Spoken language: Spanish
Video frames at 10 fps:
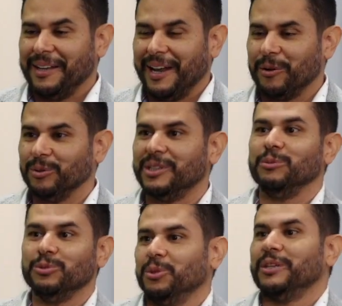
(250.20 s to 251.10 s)
la
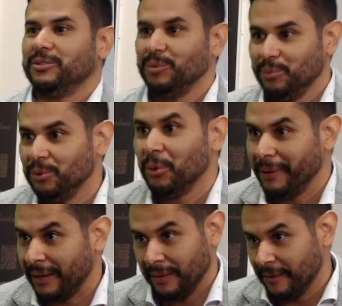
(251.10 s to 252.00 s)
contribución hacia un mundo
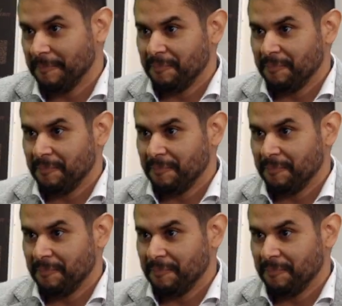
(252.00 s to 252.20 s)
verde.